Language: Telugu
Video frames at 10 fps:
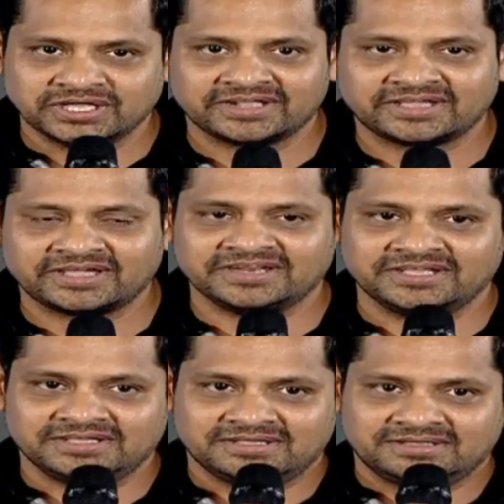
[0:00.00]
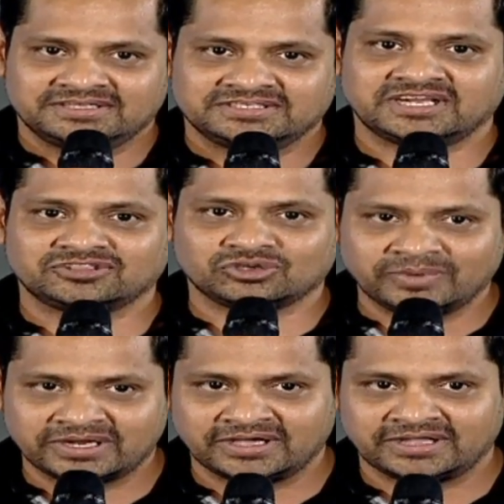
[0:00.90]
గారికి కానీ శరత్
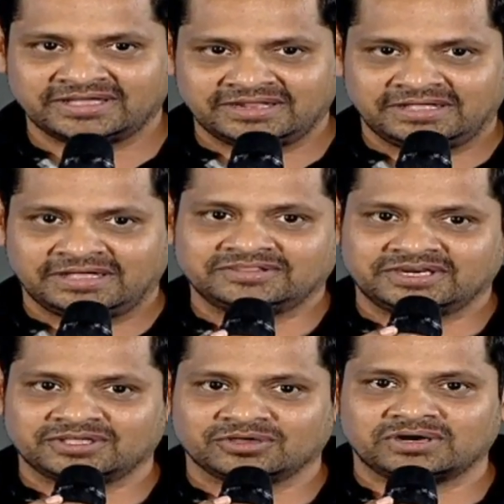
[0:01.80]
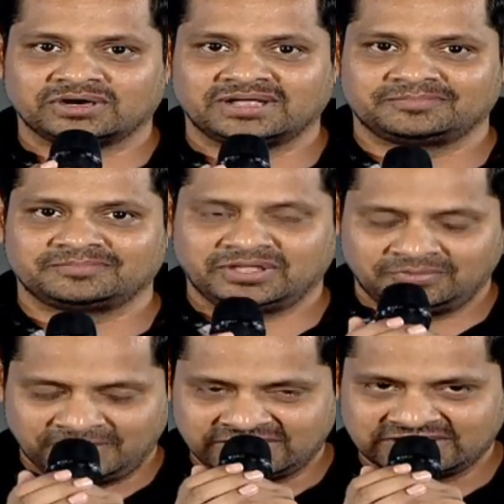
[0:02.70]
కుమార్ గారికి కానీ అందరికీ కూడా
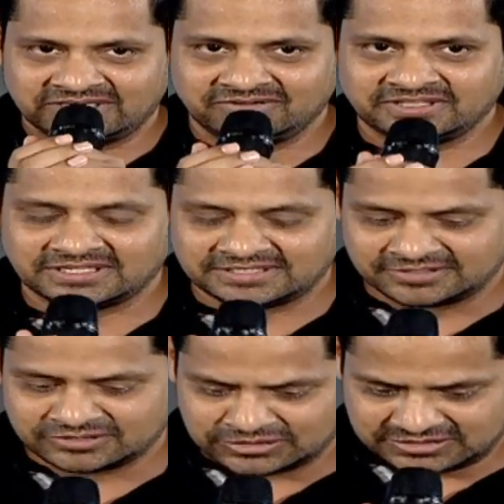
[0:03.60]
పేరు పేరున ధన్యవాదాలు తెలుసుకో